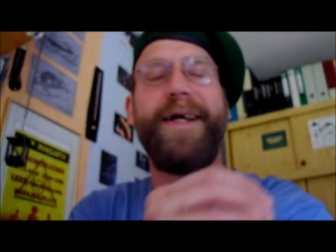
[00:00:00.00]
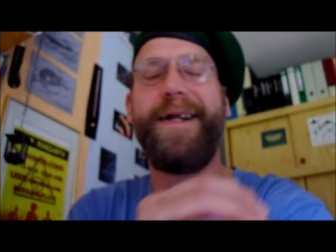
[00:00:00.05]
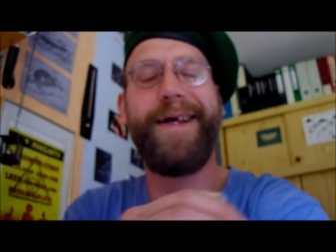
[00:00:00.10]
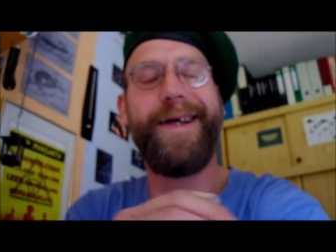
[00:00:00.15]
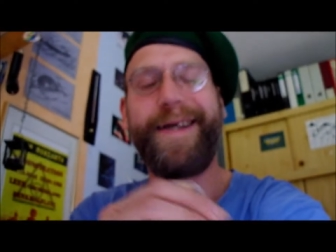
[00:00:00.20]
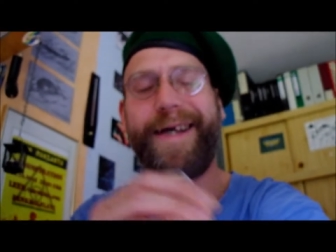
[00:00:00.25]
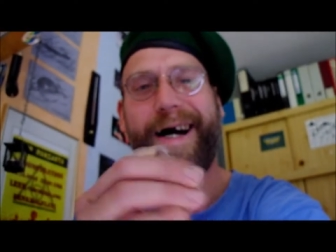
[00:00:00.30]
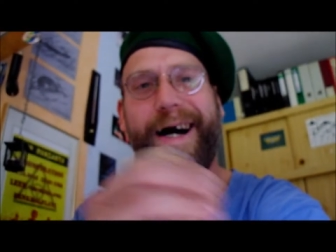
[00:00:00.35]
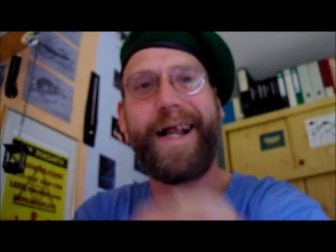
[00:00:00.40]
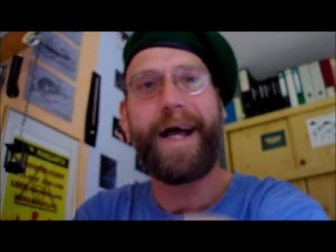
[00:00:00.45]

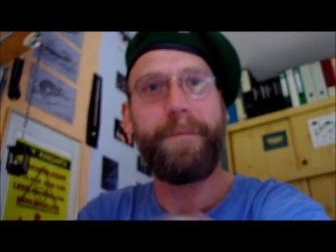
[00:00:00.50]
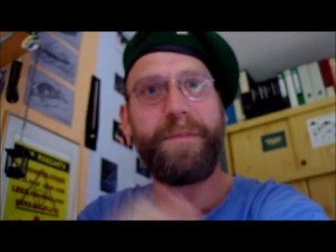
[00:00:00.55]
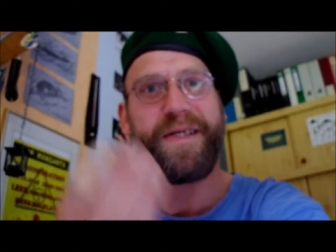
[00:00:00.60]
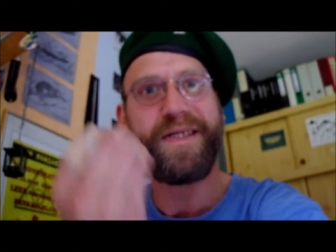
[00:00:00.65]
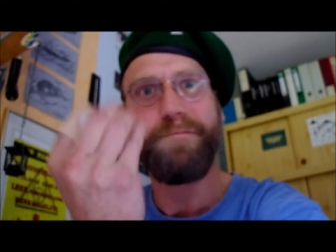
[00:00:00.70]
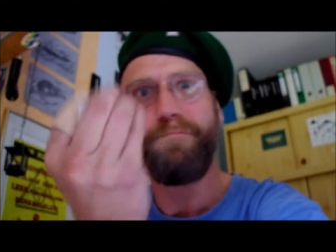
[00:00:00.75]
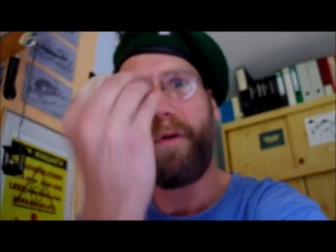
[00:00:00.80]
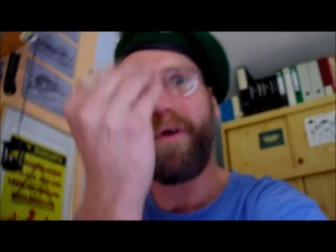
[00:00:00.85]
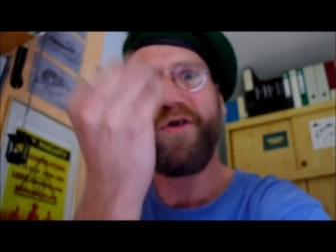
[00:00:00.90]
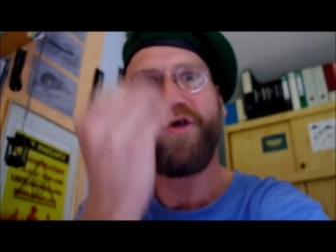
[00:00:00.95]
egal, habe ich
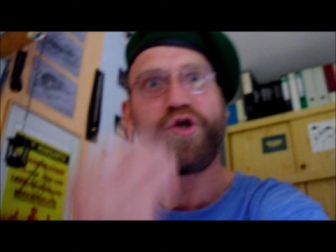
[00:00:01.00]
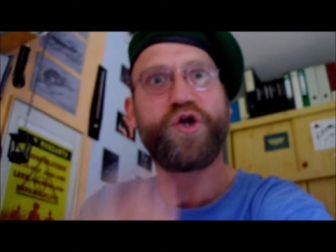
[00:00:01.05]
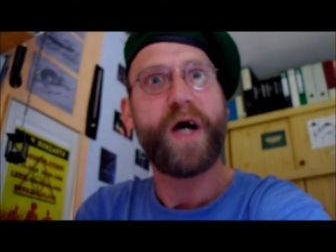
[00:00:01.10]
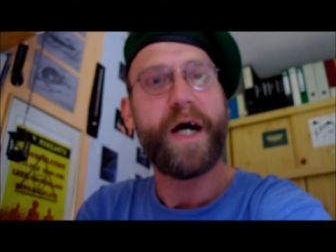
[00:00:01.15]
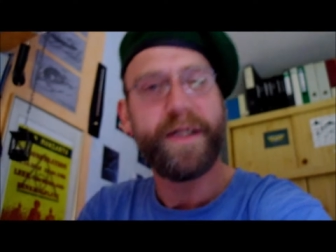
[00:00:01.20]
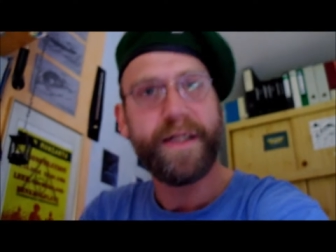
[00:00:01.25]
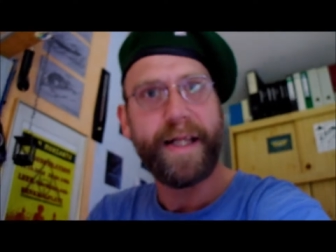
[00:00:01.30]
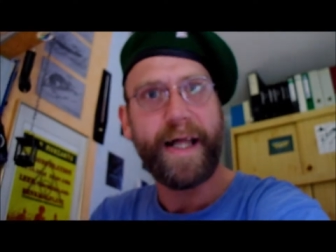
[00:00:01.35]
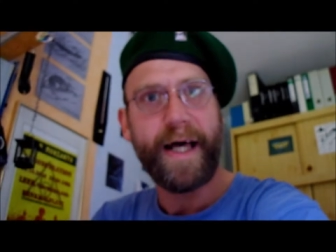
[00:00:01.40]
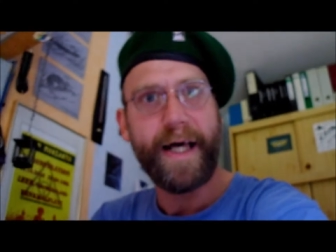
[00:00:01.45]
diesen bunten
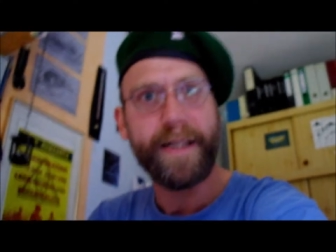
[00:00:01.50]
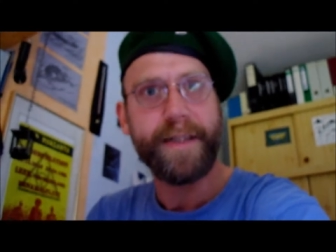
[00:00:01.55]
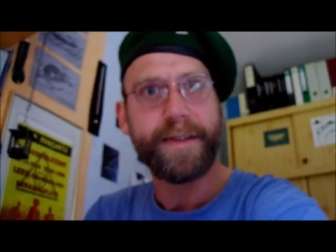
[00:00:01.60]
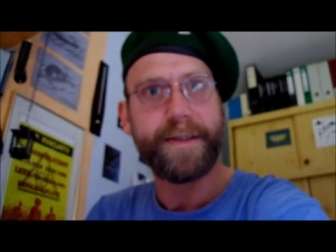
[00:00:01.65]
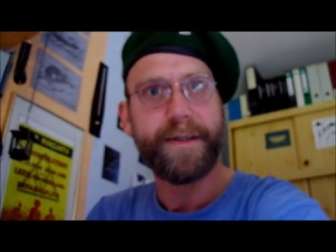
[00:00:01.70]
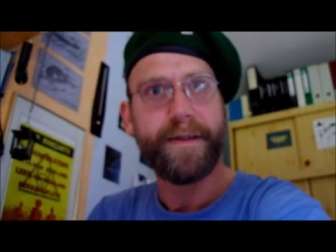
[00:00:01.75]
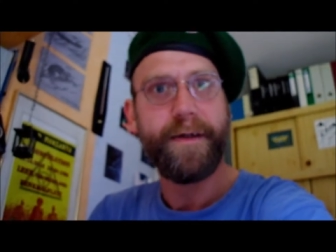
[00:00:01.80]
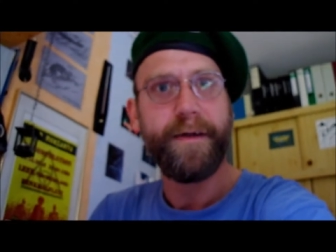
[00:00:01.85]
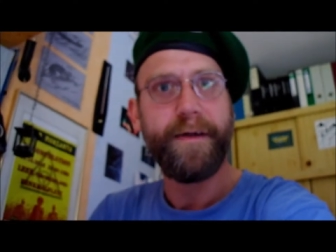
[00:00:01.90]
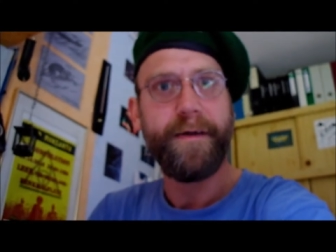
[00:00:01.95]
Schein in der
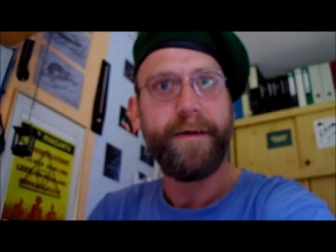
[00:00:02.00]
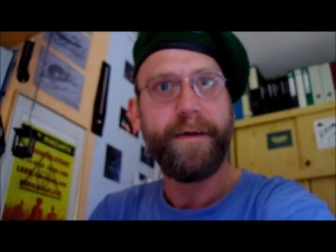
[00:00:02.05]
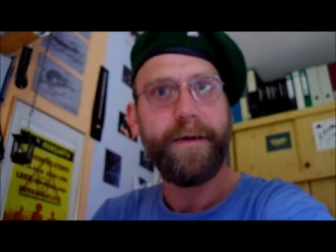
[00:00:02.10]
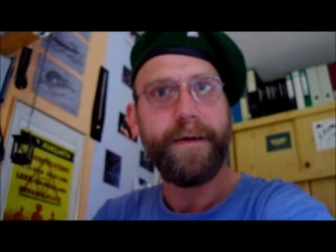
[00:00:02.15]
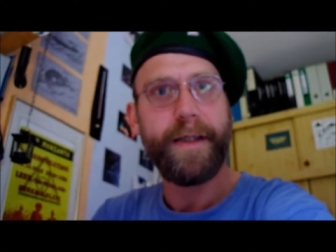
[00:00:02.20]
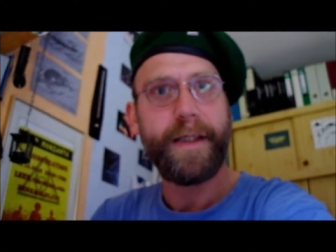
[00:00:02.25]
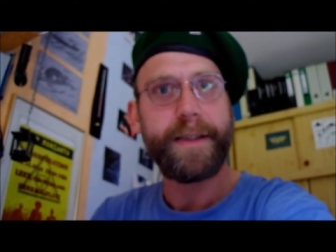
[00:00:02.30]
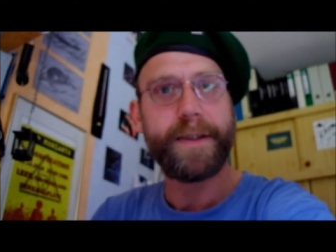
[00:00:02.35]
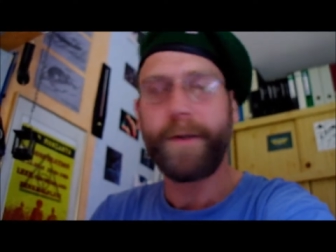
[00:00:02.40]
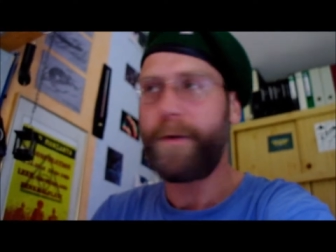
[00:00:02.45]
Hand.
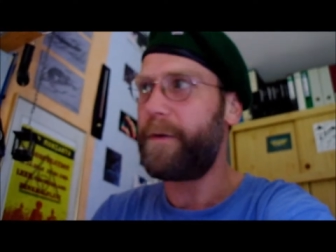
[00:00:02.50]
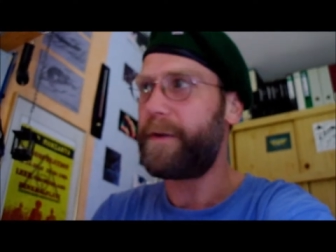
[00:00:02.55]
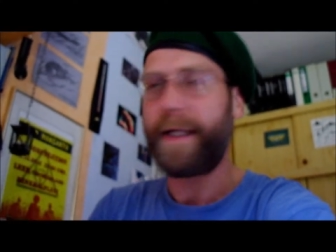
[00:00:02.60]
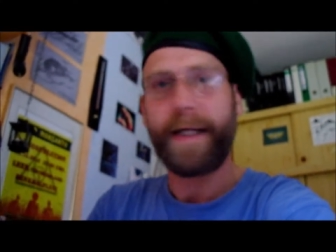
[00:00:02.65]
So,